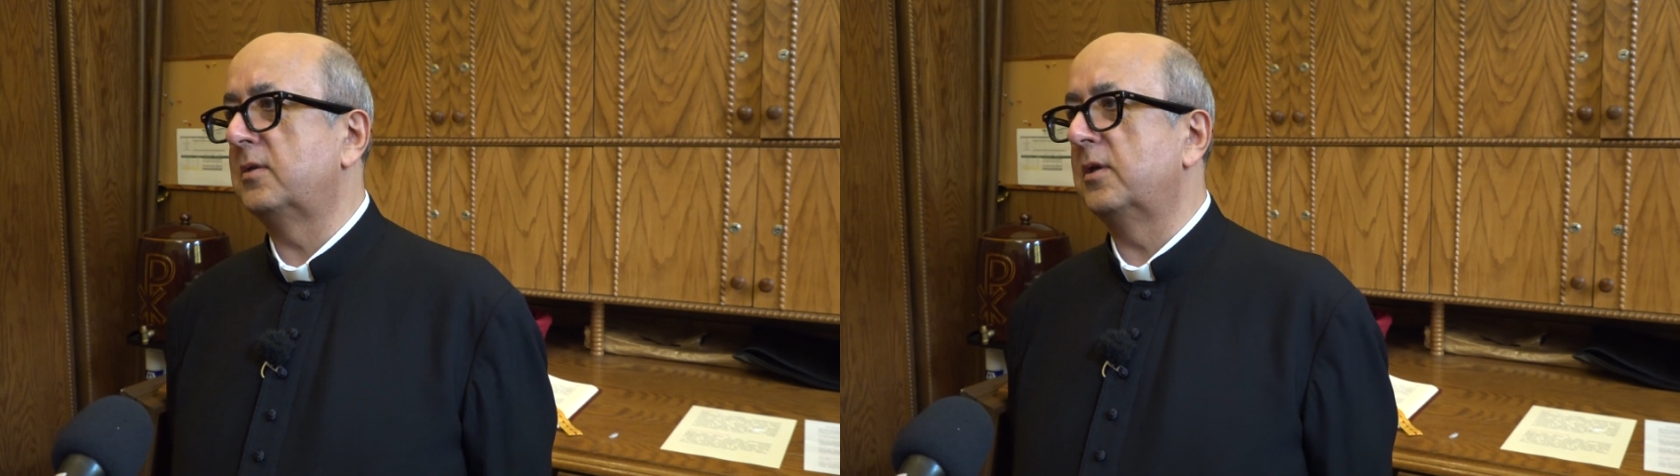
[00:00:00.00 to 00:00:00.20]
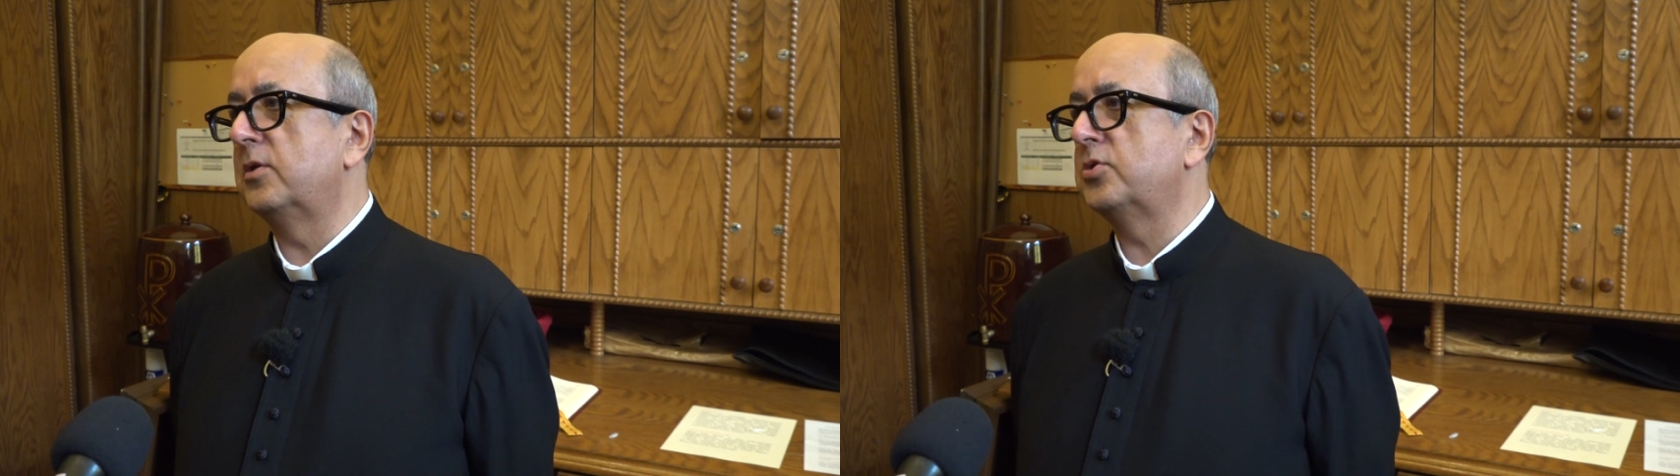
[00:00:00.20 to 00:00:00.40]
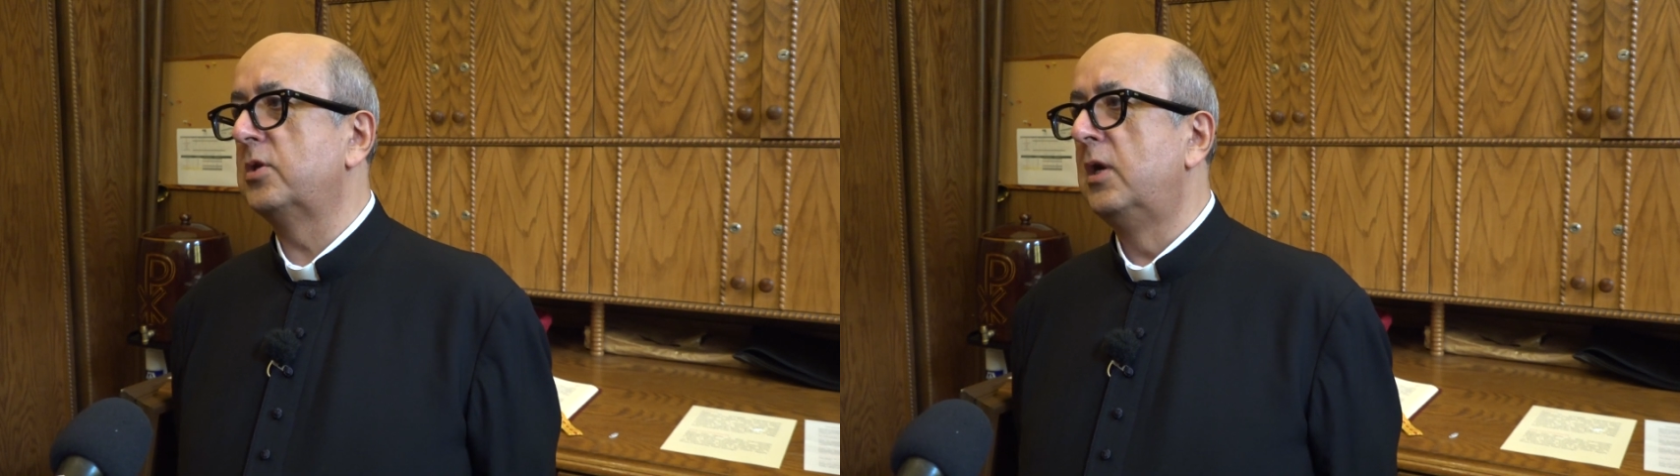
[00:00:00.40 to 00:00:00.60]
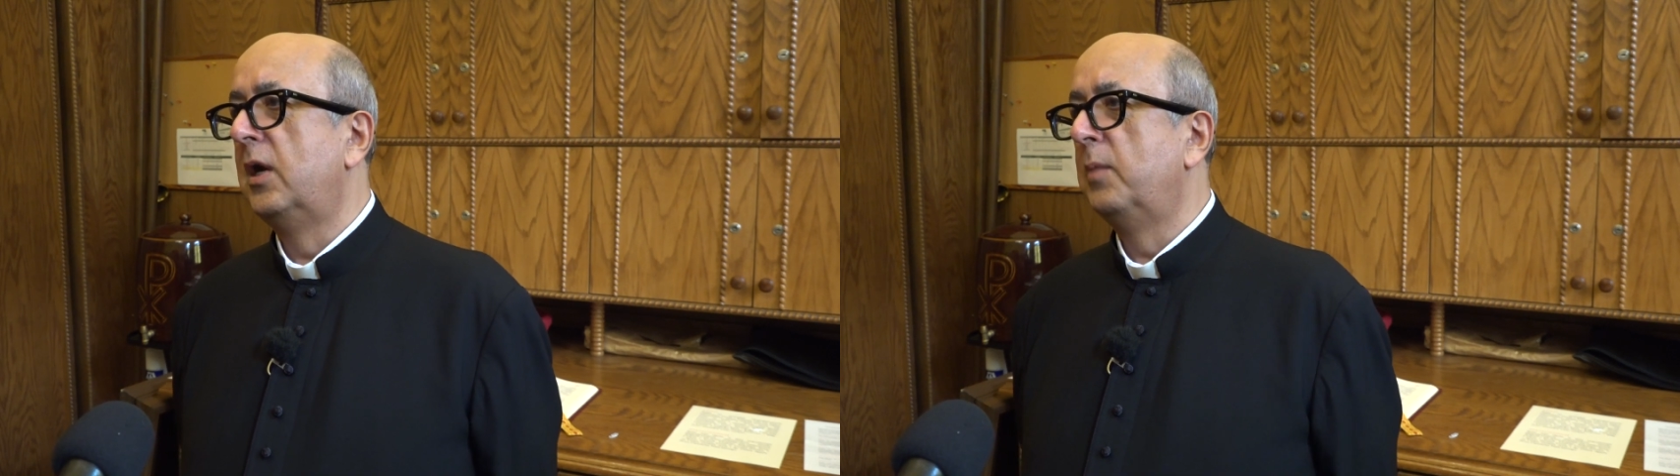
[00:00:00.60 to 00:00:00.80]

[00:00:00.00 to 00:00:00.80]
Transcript: też